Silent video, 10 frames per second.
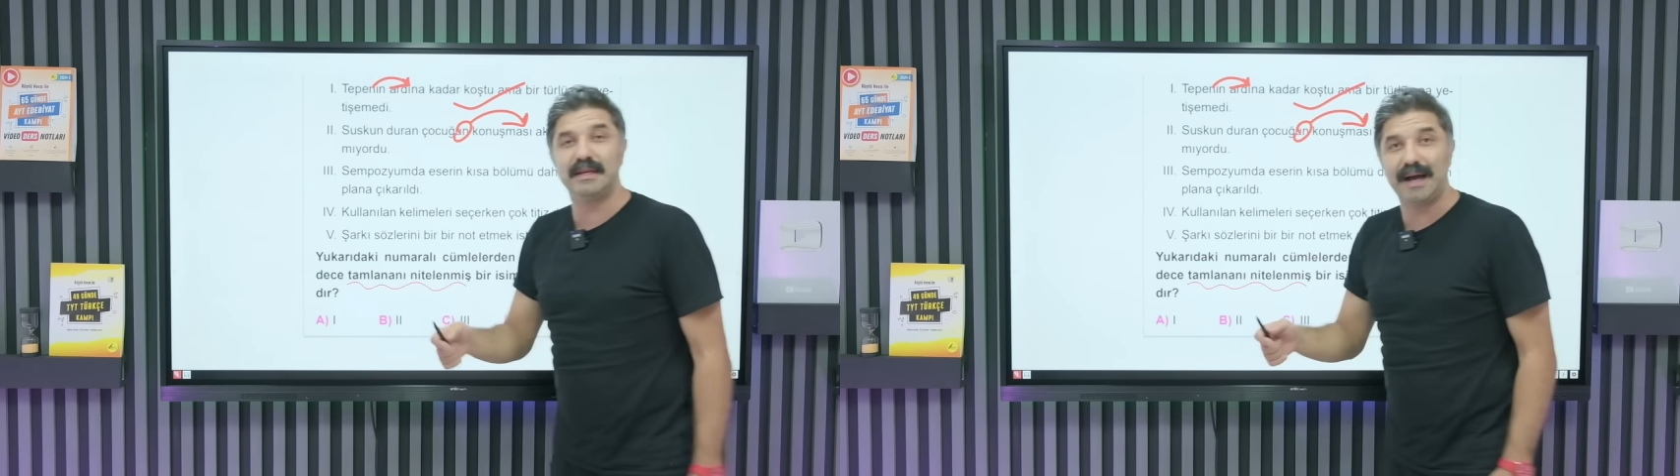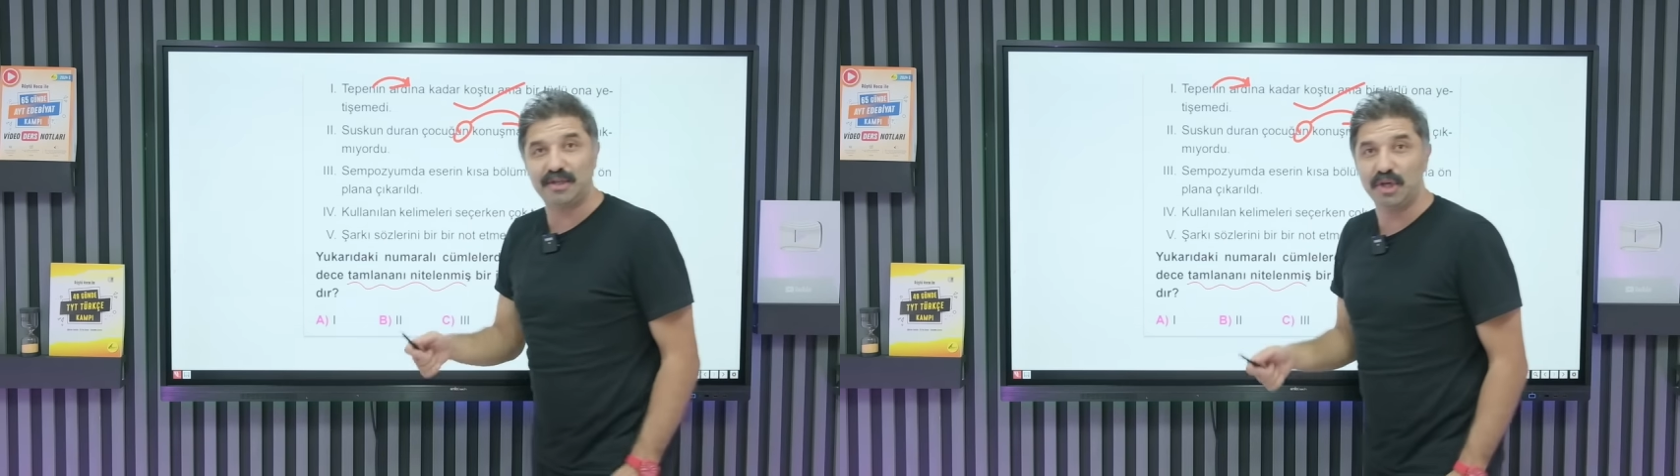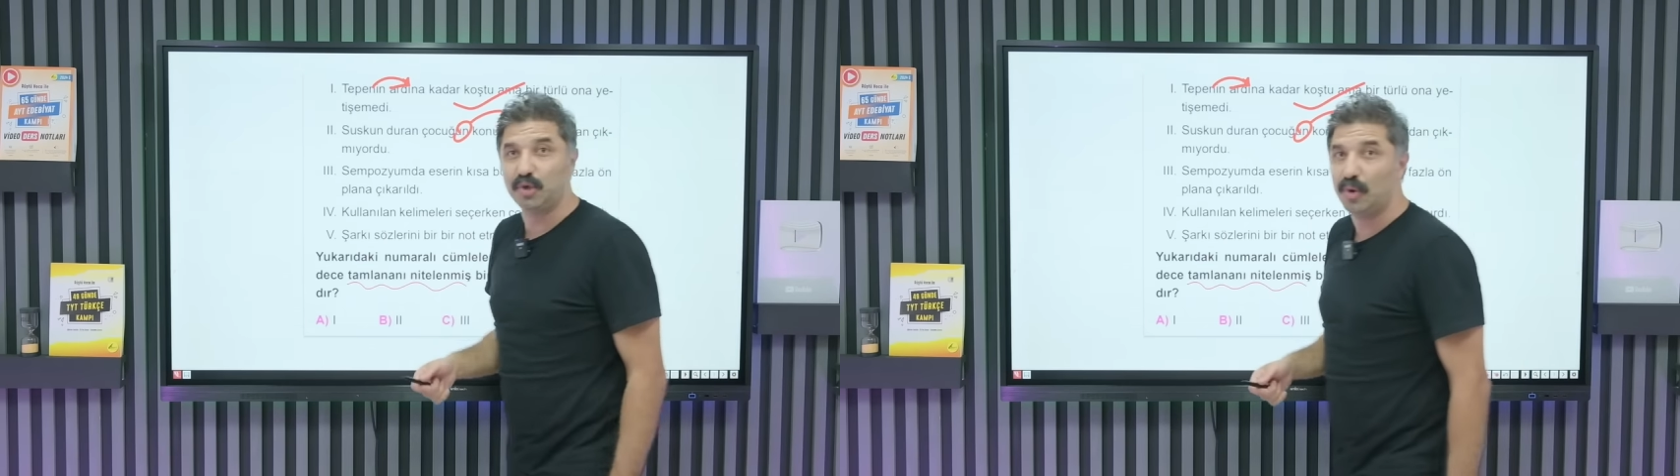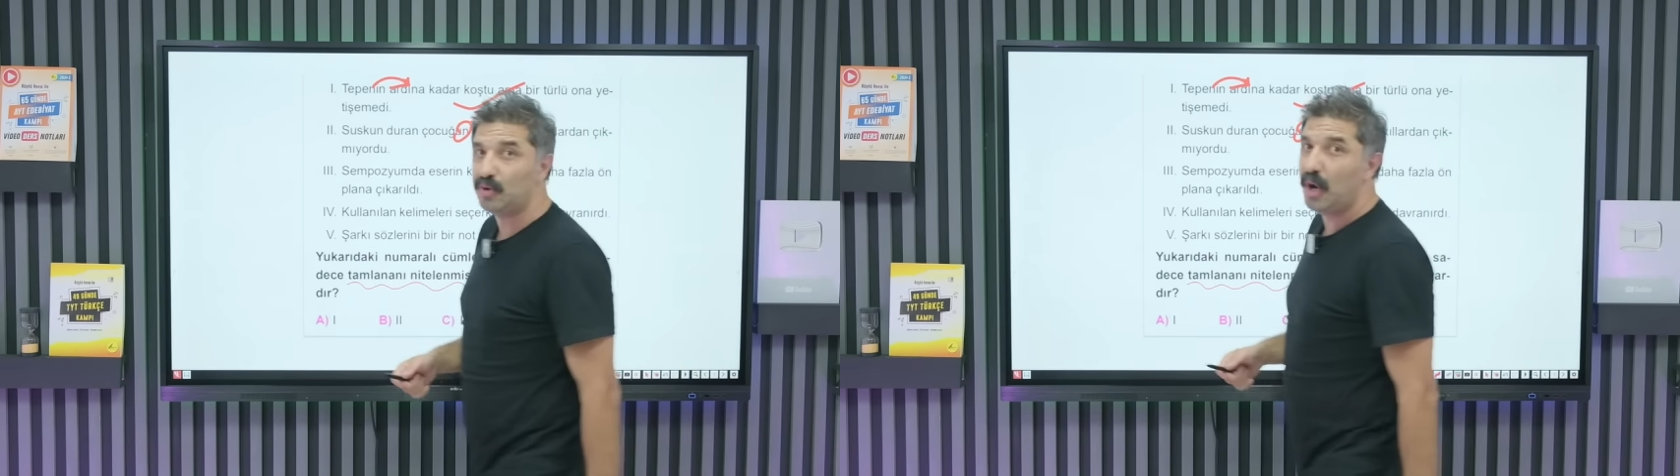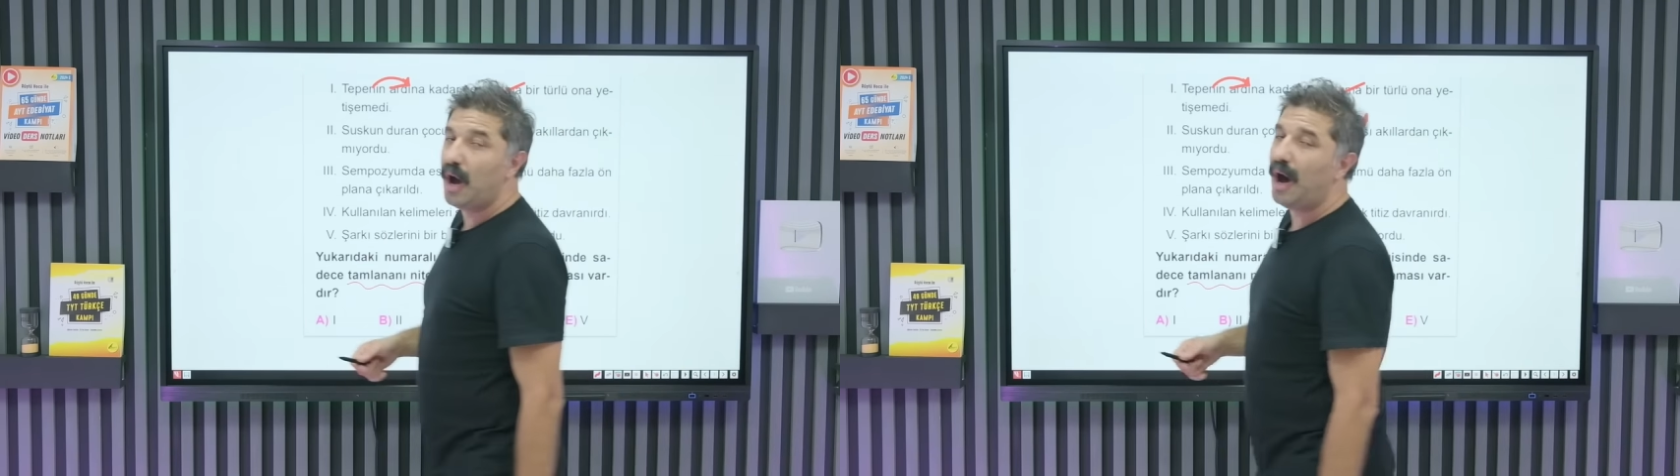dikkat
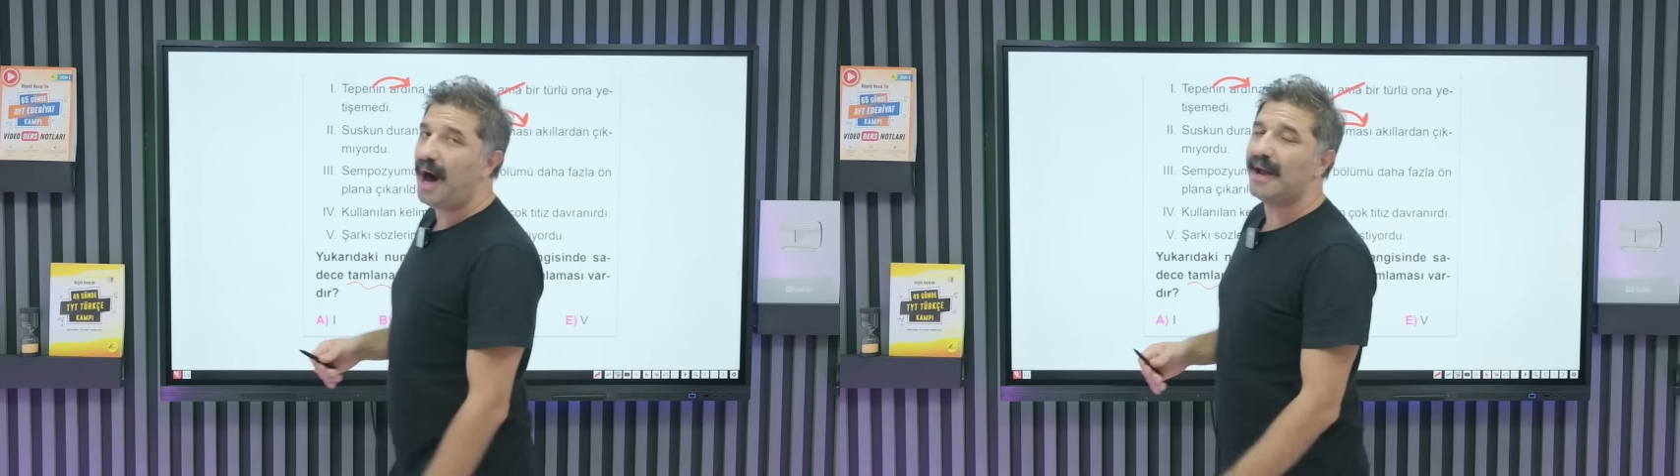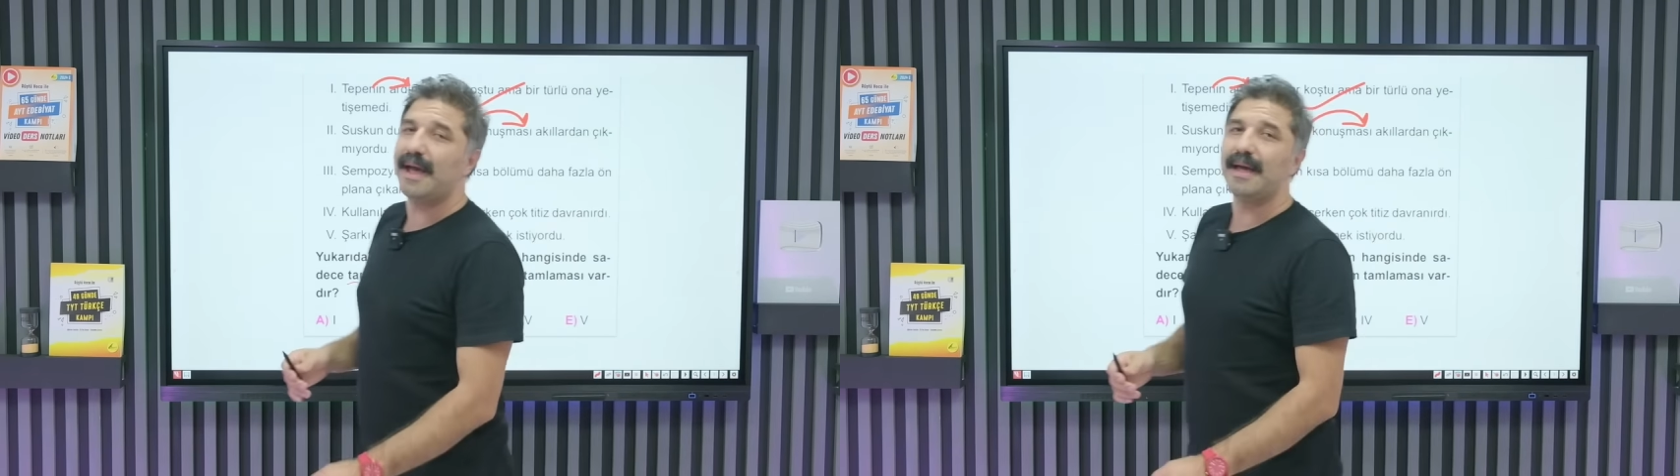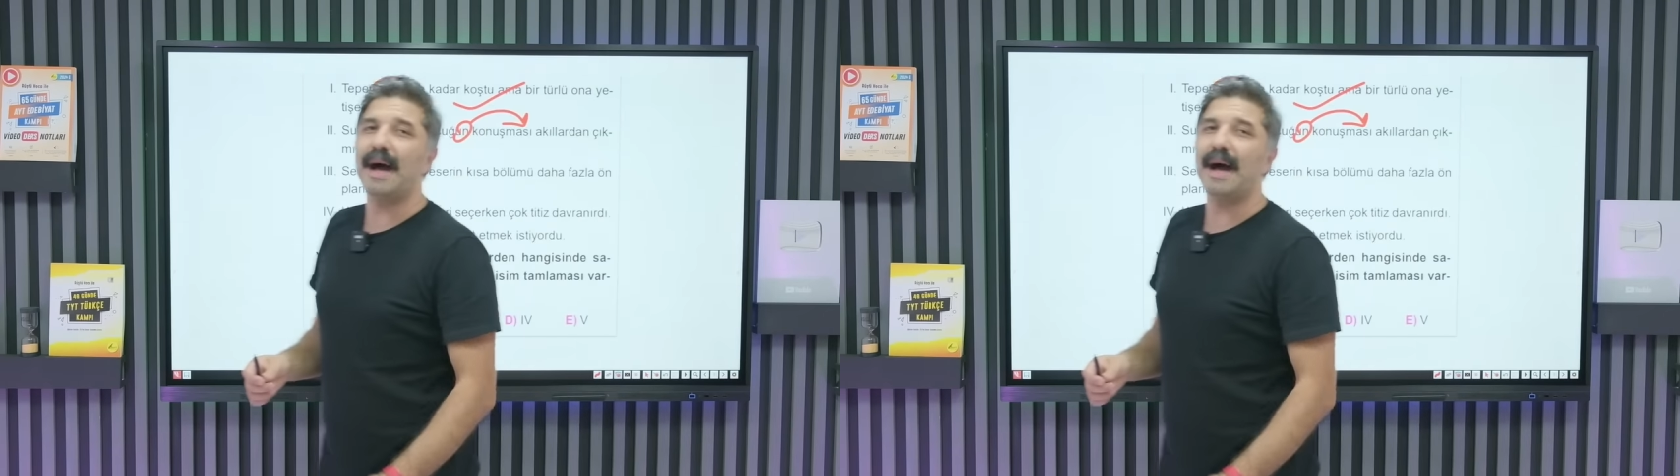çekiyor araya